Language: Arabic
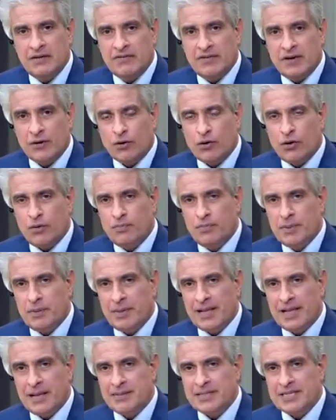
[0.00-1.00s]
فيروح
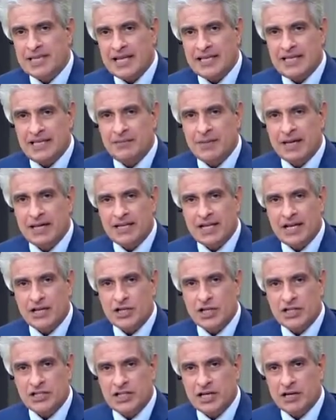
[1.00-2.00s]
بملابس قديمه كده
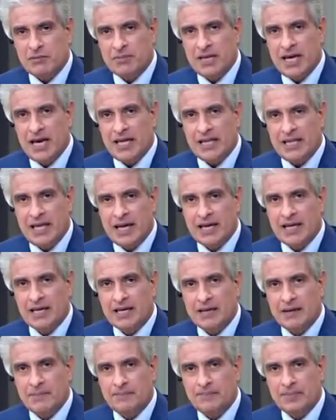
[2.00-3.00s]
عشان يرميها
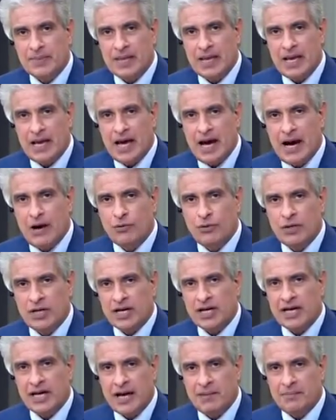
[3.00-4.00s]
هناك او
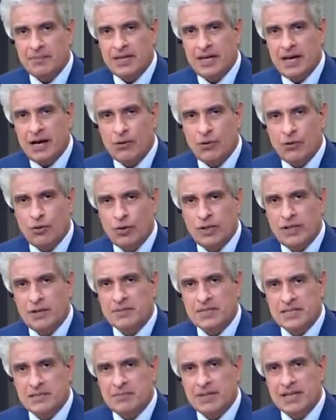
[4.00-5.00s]
يرجع بيها وهو
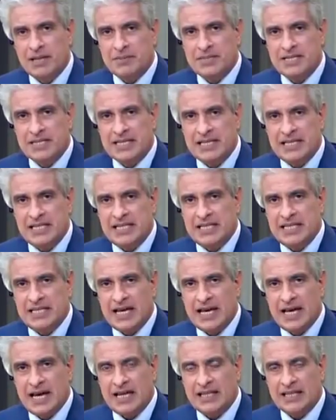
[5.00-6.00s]
لابس الملابس
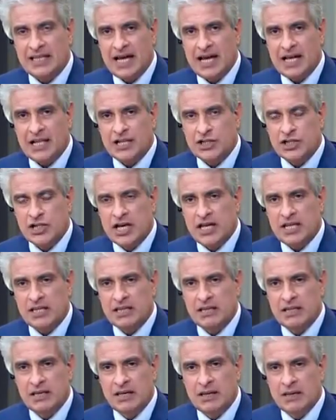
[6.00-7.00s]
الجديده يعني
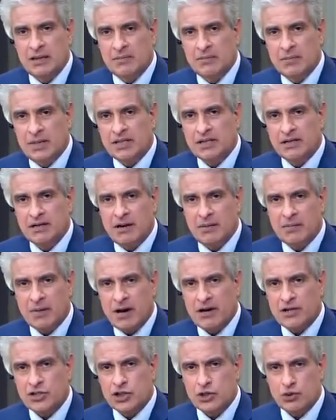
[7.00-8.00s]
علشان ما
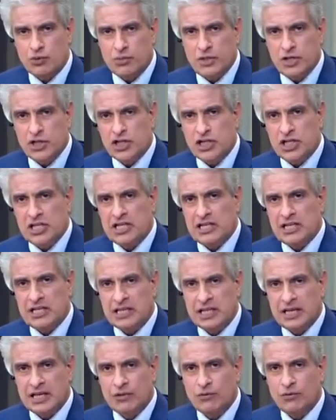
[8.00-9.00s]
تتجمركش وبيشيل
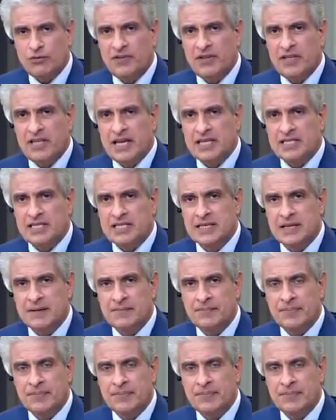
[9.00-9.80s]
التيكت وفي ناس